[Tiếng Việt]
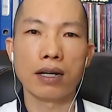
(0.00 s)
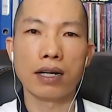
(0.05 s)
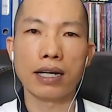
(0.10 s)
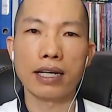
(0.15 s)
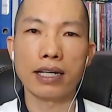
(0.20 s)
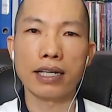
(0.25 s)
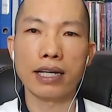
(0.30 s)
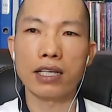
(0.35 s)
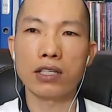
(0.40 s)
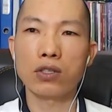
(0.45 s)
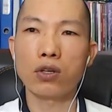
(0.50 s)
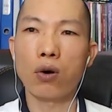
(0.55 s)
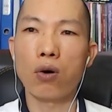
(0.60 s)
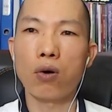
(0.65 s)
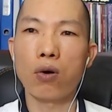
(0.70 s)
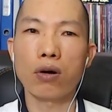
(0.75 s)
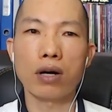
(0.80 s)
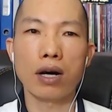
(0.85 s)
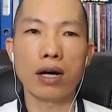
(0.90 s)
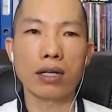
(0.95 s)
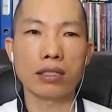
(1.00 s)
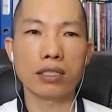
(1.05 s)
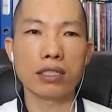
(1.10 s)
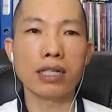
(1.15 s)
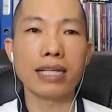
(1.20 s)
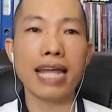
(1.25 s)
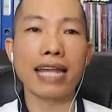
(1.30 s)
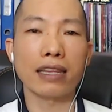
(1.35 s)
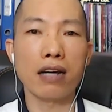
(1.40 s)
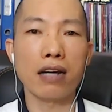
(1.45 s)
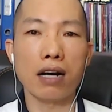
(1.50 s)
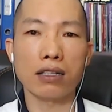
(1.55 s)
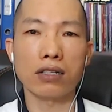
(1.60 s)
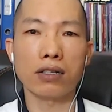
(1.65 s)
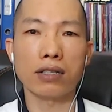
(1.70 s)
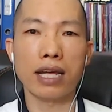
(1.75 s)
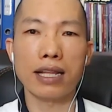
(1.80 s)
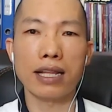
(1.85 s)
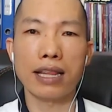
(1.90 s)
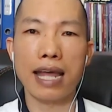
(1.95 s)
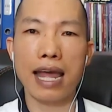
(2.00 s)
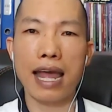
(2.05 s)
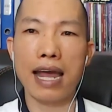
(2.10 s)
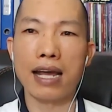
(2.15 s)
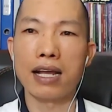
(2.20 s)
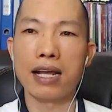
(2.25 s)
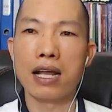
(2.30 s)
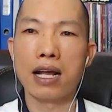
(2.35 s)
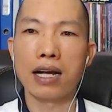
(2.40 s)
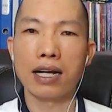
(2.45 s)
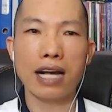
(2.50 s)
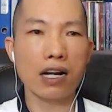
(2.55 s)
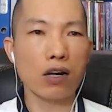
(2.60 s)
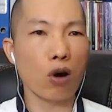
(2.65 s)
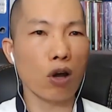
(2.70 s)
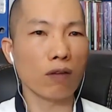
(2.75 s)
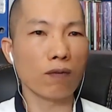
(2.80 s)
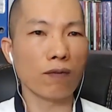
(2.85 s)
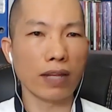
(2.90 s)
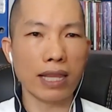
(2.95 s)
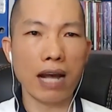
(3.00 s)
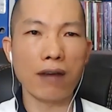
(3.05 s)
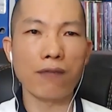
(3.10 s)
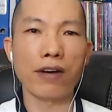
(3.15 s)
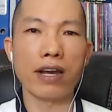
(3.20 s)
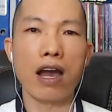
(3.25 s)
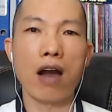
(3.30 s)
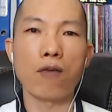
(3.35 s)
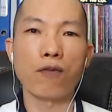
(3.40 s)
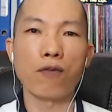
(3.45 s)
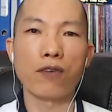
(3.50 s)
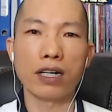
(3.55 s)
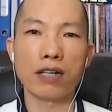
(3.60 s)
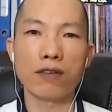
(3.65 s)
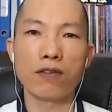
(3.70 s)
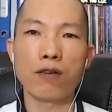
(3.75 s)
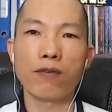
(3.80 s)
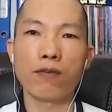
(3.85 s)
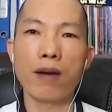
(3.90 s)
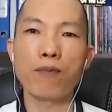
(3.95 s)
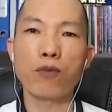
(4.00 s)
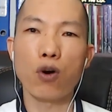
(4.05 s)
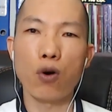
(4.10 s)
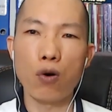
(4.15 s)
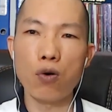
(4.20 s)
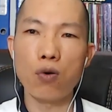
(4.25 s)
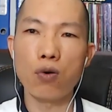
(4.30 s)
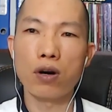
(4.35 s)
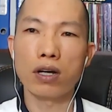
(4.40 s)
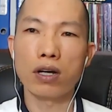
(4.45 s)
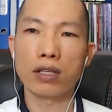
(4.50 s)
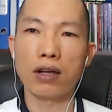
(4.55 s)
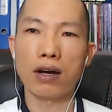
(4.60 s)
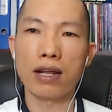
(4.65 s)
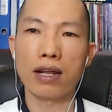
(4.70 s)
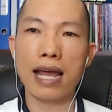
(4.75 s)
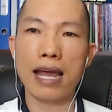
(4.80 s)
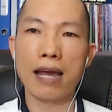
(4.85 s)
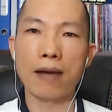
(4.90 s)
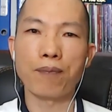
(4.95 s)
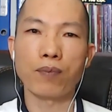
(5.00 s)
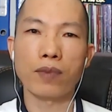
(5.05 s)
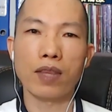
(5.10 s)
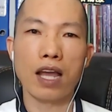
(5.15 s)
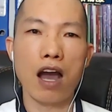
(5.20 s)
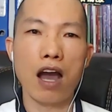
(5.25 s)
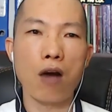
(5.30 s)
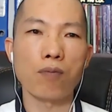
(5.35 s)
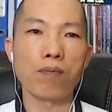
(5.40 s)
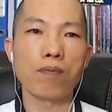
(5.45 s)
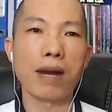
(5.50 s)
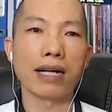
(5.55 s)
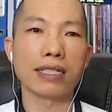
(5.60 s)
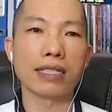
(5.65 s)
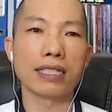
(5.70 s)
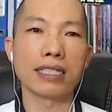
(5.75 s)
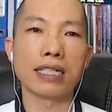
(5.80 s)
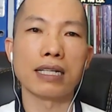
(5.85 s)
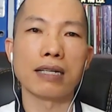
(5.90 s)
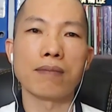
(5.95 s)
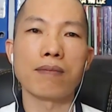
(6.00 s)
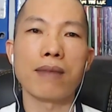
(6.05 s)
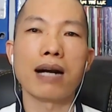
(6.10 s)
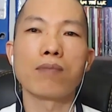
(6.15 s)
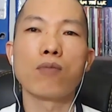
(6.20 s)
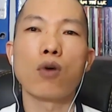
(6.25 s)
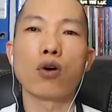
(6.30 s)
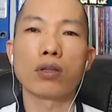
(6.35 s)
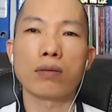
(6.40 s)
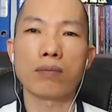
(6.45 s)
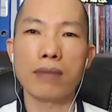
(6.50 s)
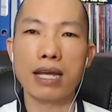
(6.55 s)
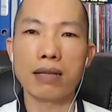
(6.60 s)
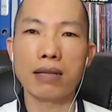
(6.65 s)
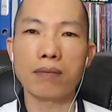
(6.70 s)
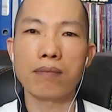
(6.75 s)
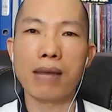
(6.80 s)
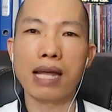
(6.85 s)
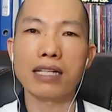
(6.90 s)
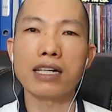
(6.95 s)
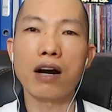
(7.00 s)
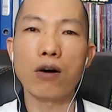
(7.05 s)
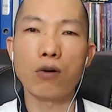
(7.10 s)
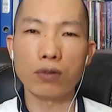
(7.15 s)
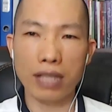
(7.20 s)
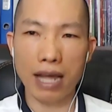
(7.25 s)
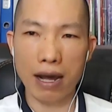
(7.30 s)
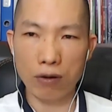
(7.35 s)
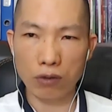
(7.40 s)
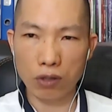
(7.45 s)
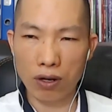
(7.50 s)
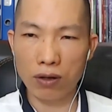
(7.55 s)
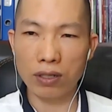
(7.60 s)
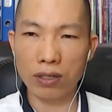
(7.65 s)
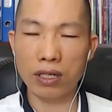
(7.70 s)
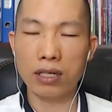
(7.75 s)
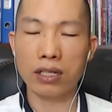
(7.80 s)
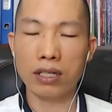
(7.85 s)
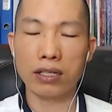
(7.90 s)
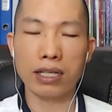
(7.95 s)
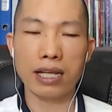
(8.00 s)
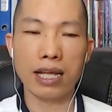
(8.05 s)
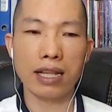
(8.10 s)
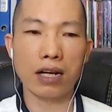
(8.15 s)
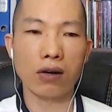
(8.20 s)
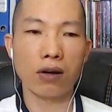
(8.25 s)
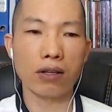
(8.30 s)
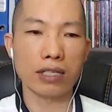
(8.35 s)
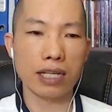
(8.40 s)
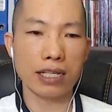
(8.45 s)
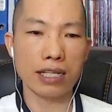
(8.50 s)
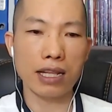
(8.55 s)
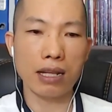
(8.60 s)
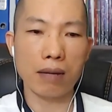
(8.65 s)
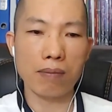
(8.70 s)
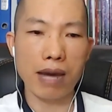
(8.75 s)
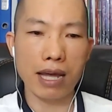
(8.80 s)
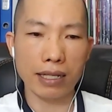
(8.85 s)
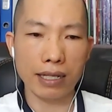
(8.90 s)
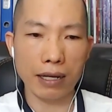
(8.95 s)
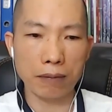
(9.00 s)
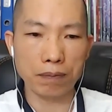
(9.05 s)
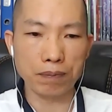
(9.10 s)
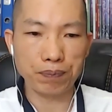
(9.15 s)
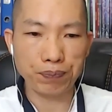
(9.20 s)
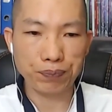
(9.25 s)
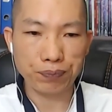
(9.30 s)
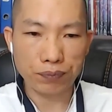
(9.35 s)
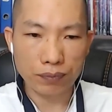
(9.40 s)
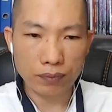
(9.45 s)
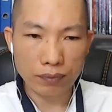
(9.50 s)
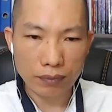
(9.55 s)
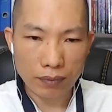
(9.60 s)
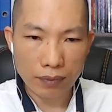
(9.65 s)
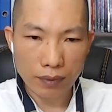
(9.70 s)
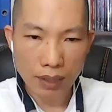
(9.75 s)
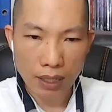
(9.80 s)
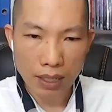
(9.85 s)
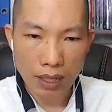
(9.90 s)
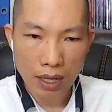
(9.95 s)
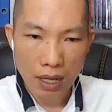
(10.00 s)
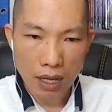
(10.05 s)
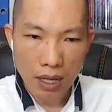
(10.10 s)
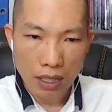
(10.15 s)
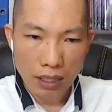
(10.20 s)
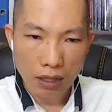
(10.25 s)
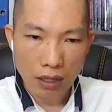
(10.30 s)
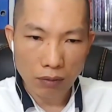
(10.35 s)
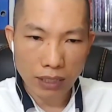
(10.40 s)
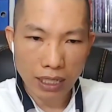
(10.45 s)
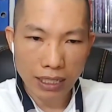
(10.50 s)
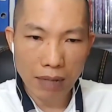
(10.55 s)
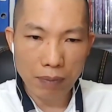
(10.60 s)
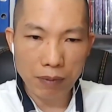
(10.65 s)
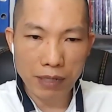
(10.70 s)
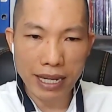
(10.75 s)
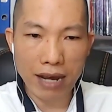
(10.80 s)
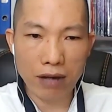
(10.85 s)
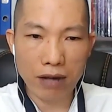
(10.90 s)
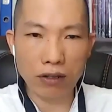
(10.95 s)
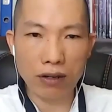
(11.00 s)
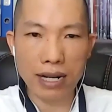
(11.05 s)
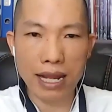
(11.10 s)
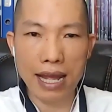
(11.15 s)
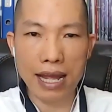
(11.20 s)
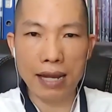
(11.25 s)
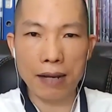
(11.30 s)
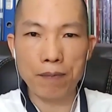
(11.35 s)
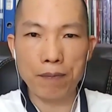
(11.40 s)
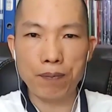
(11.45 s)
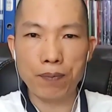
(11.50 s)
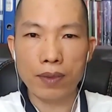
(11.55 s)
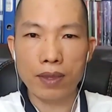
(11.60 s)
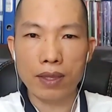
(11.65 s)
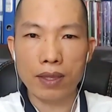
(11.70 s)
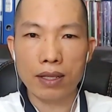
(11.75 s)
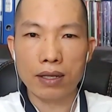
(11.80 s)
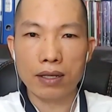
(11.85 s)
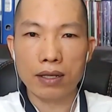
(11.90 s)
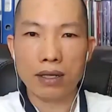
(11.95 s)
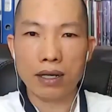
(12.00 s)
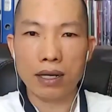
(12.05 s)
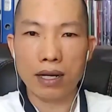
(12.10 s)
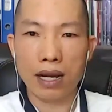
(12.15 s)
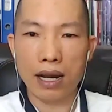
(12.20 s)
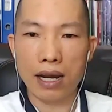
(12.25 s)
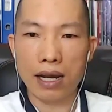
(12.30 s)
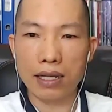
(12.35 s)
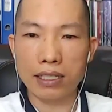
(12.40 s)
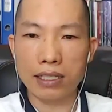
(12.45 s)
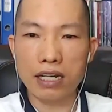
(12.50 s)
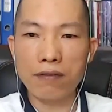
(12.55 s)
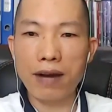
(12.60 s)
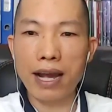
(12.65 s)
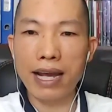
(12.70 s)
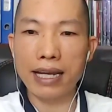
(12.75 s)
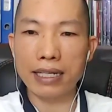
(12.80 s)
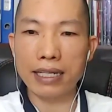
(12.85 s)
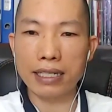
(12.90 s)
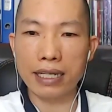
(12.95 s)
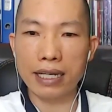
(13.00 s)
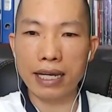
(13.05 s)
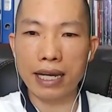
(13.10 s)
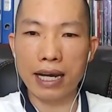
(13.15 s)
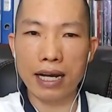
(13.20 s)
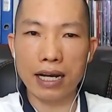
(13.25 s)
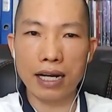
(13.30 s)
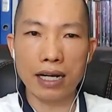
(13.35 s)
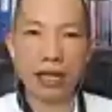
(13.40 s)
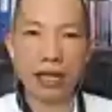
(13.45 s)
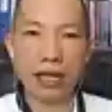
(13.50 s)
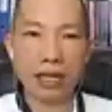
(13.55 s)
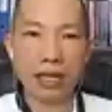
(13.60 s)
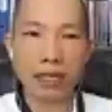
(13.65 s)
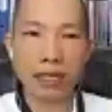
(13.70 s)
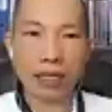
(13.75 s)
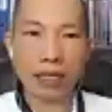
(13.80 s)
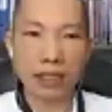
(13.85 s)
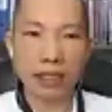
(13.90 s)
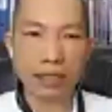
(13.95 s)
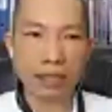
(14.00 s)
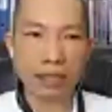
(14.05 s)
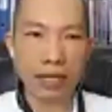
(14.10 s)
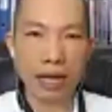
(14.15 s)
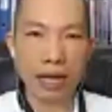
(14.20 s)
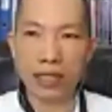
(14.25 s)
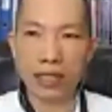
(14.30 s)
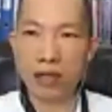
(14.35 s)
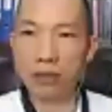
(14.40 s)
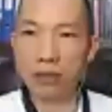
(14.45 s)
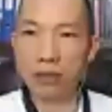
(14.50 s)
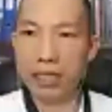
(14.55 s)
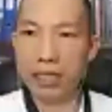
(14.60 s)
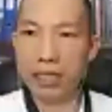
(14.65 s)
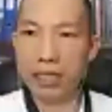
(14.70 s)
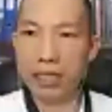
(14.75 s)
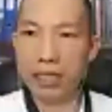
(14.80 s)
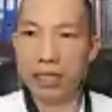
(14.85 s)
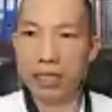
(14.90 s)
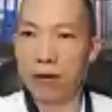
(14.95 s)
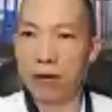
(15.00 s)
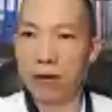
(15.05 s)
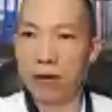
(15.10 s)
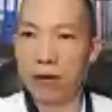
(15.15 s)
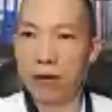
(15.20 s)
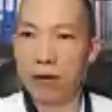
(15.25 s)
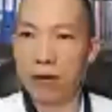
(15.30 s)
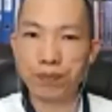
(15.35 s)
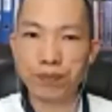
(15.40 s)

cái cái số à, chưa đạt được, cho nên là các con vẫn đang phải học với cái phương pháp cũ, đó là học bằng chỉ bằng một bên bán cầu não thôi, cho nên là con sẽ rất là mệt nha. Thông tin tiếp theo đó là à, như vậy thì à, thông tin tiếp theo